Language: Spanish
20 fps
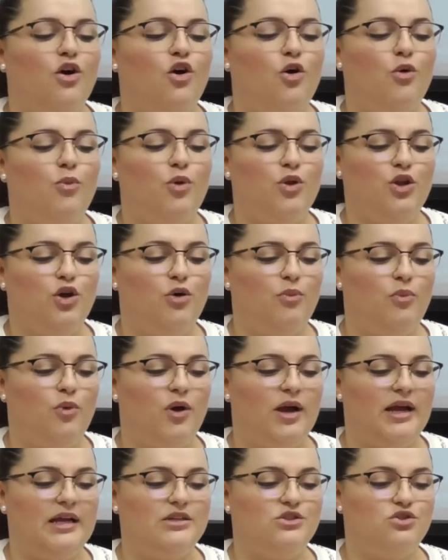como digo,
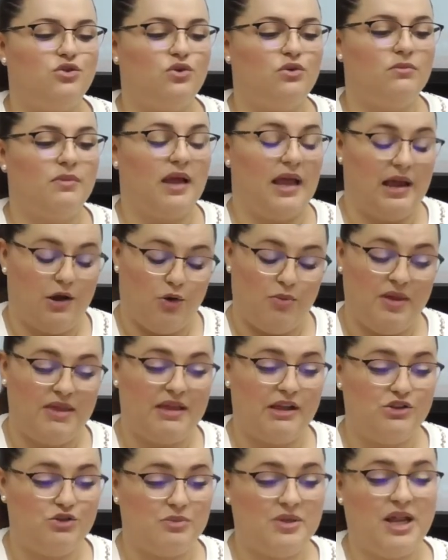pues son eh,
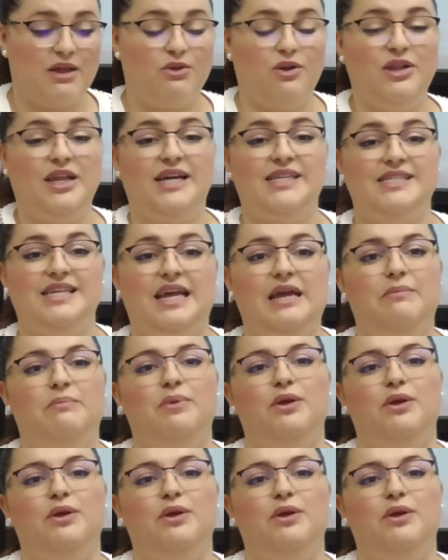comienza el chupinazo el día 6,